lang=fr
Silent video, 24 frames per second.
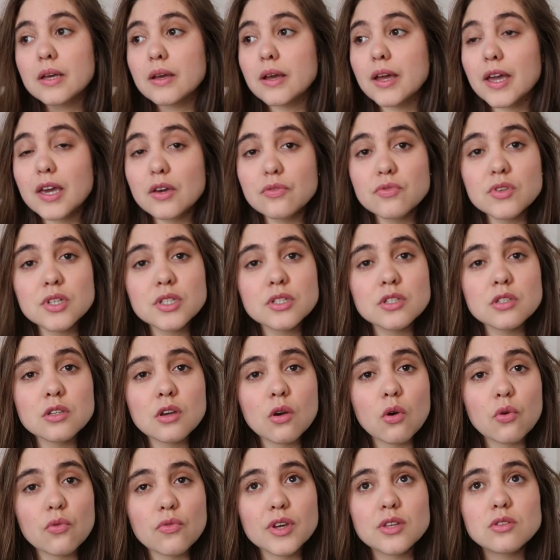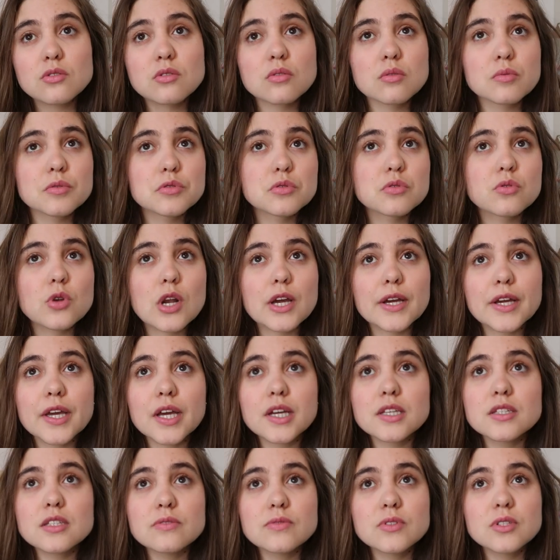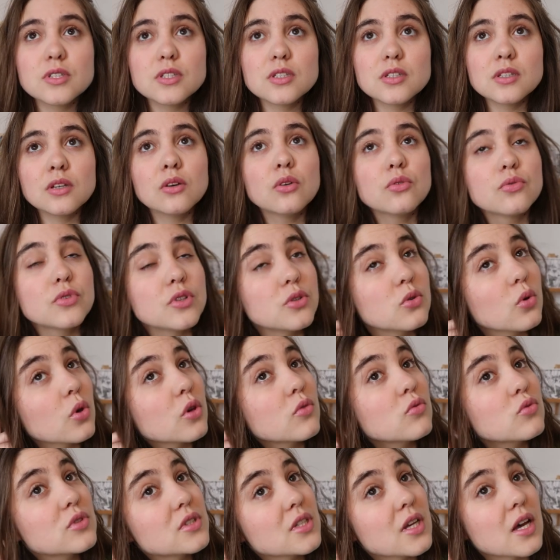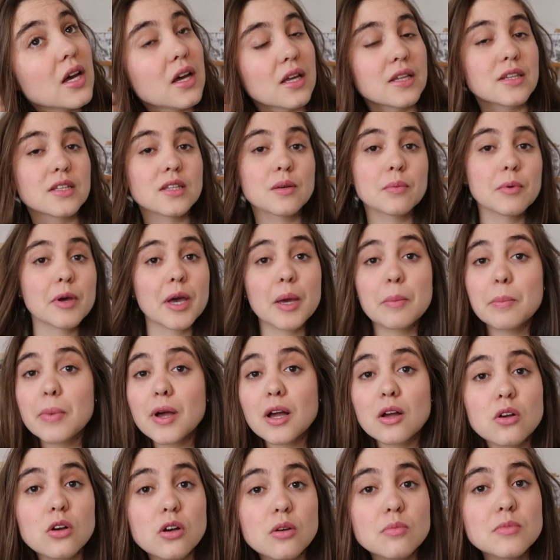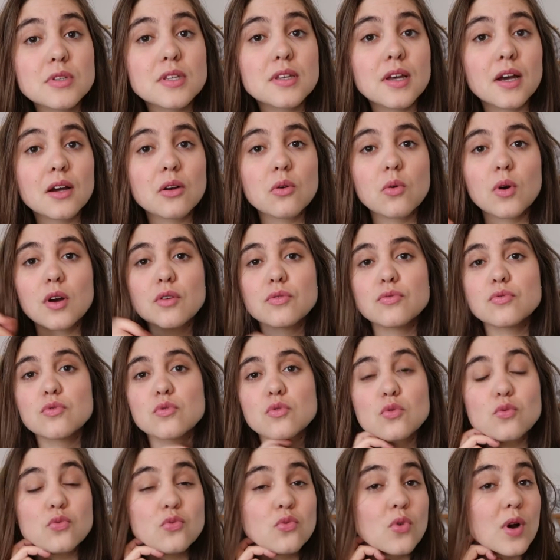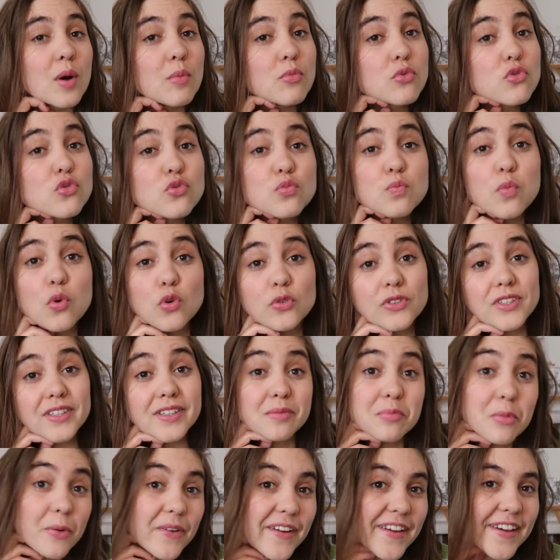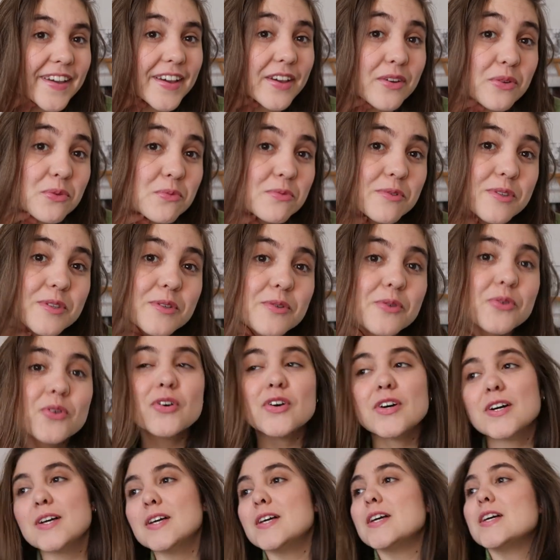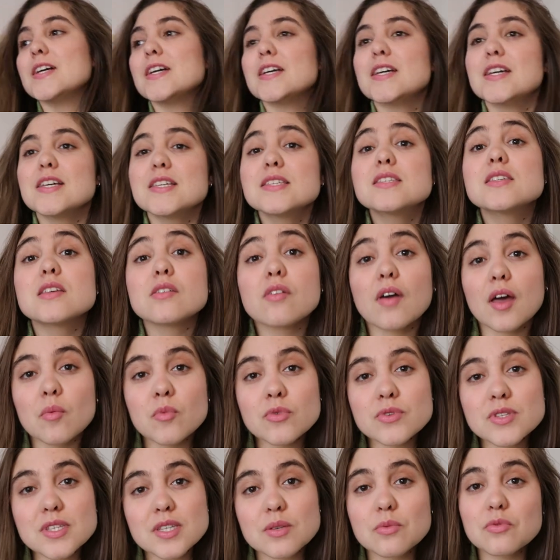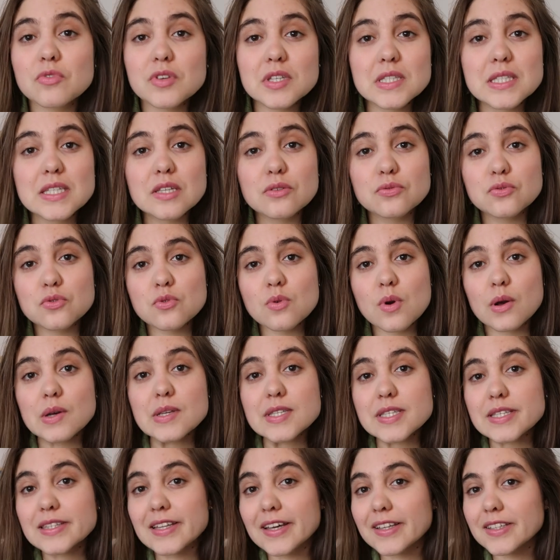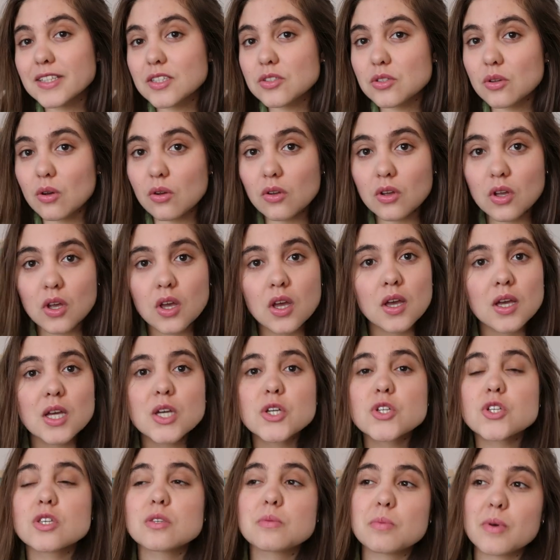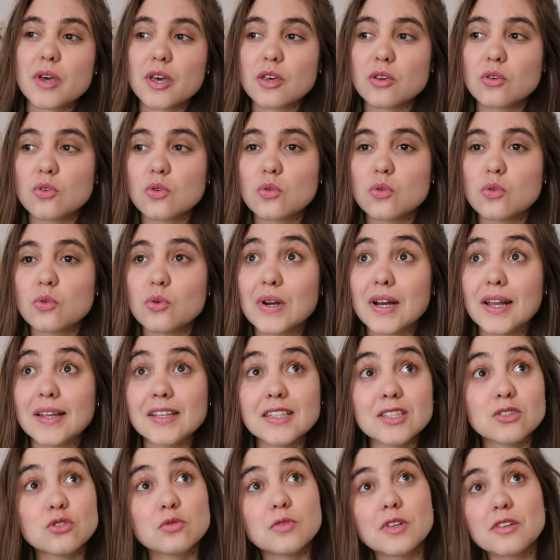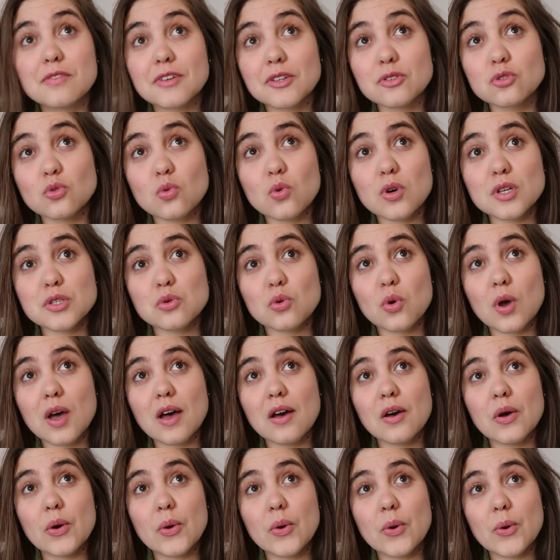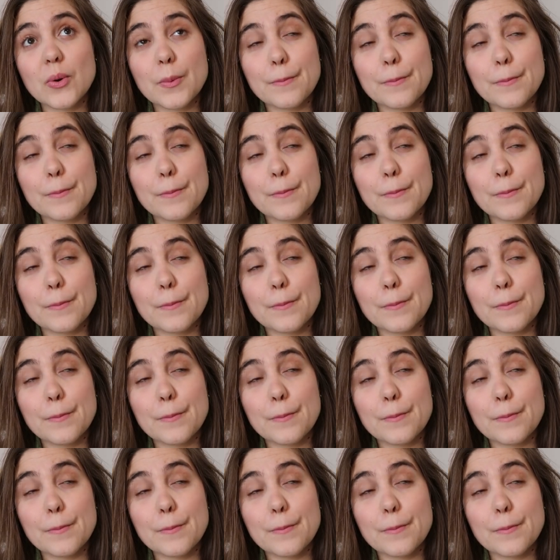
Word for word: réfléchir en fait euh, parce que la créativité euh, figurez-vous que ça n'apparaît pas comme ça quoi faut, faut un peu se poser pour écrire une vidéo et c'est vraiment ce qui me fait défaut euh, ces derniers temps j'espère que l'année 2023 sera